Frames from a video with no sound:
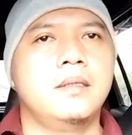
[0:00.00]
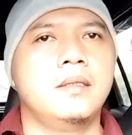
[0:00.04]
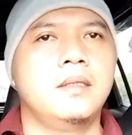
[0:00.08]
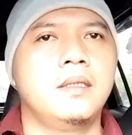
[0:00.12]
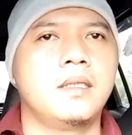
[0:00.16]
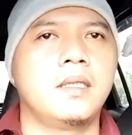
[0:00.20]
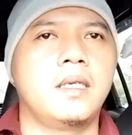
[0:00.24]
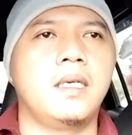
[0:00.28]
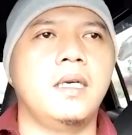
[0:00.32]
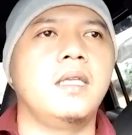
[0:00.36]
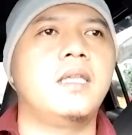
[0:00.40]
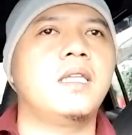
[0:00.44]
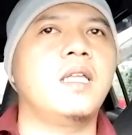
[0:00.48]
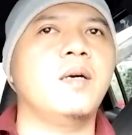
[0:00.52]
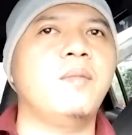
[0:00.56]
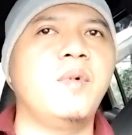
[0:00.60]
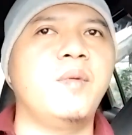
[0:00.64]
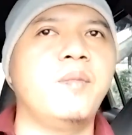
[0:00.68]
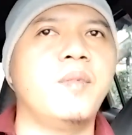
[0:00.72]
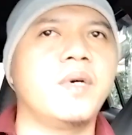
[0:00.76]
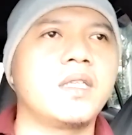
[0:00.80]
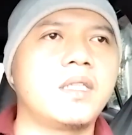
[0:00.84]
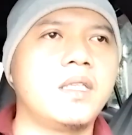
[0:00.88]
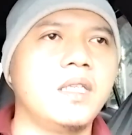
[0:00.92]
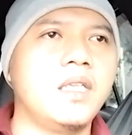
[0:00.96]
kita memang
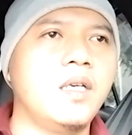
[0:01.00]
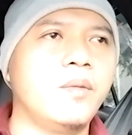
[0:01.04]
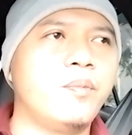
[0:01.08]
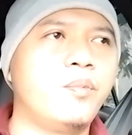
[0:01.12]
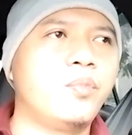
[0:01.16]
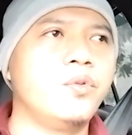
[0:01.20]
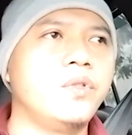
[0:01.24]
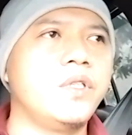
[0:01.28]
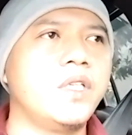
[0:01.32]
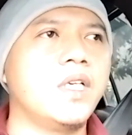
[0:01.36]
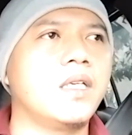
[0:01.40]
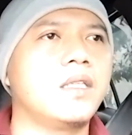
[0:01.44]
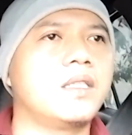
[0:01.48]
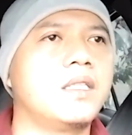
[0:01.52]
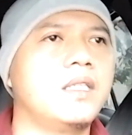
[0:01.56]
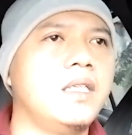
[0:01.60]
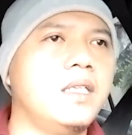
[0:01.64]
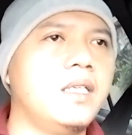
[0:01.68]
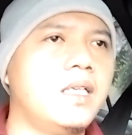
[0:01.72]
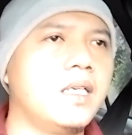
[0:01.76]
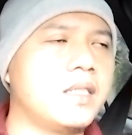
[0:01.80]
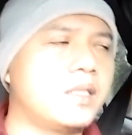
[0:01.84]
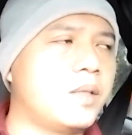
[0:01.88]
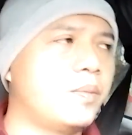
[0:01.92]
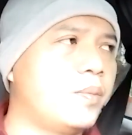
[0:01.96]
tidak punya
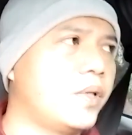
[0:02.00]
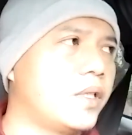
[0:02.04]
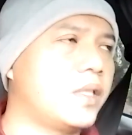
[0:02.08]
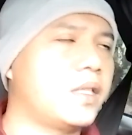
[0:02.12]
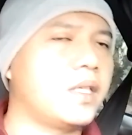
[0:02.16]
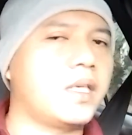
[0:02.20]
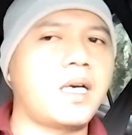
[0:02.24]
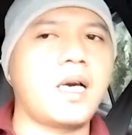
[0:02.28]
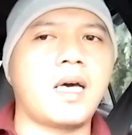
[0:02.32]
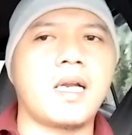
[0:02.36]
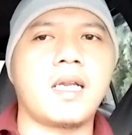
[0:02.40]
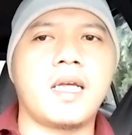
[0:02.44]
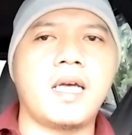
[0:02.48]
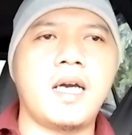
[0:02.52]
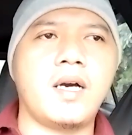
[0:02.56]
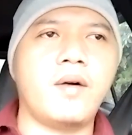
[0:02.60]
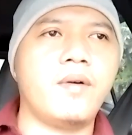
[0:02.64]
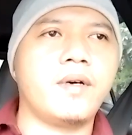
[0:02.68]
tidak seperti karyawan